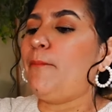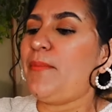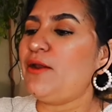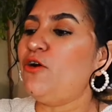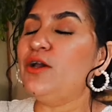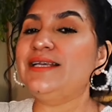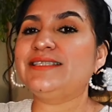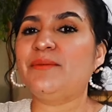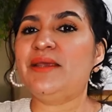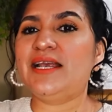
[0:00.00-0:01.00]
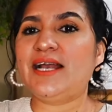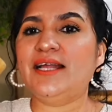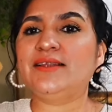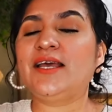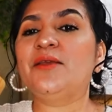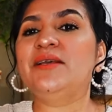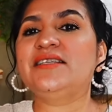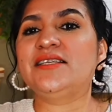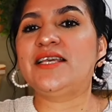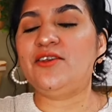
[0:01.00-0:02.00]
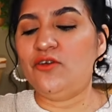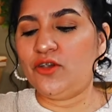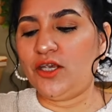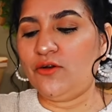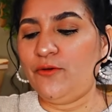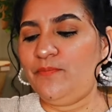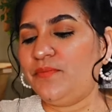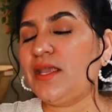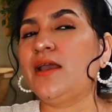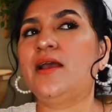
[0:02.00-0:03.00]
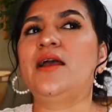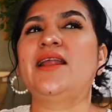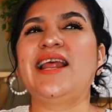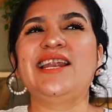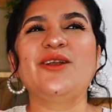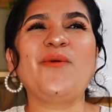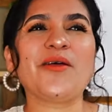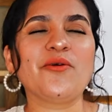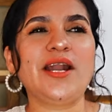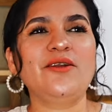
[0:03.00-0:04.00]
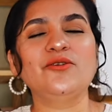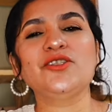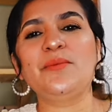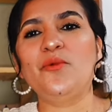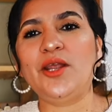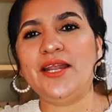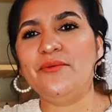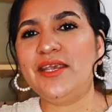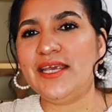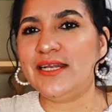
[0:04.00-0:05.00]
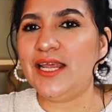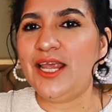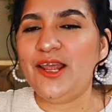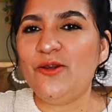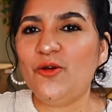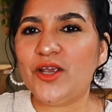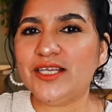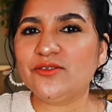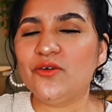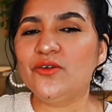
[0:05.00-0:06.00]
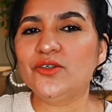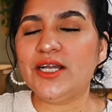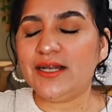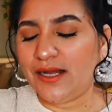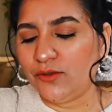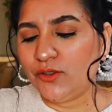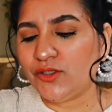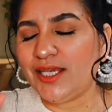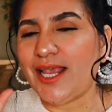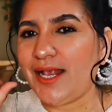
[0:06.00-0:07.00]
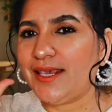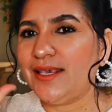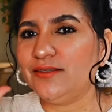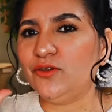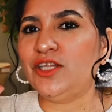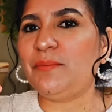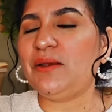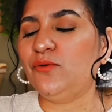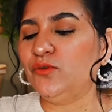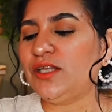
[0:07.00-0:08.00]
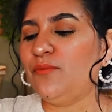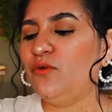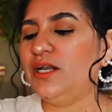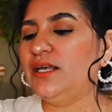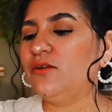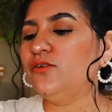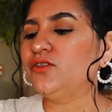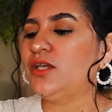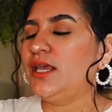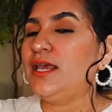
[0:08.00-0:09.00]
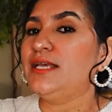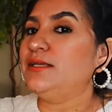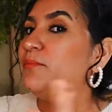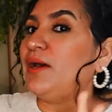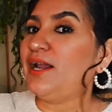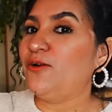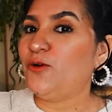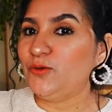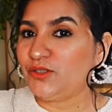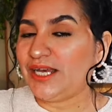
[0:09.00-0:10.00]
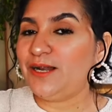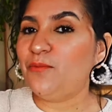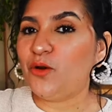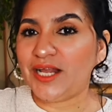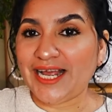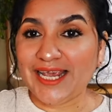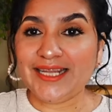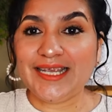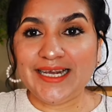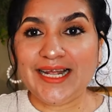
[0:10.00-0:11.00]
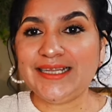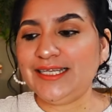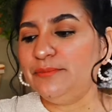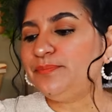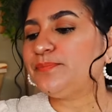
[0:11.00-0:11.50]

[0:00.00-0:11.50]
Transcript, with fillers: Pero este me encanta, hay veces que yo quiero, en la licuadora no se muele bien lo que son los recaudos y aquí es donde me gusta molerlos para no usar el molcajete grande.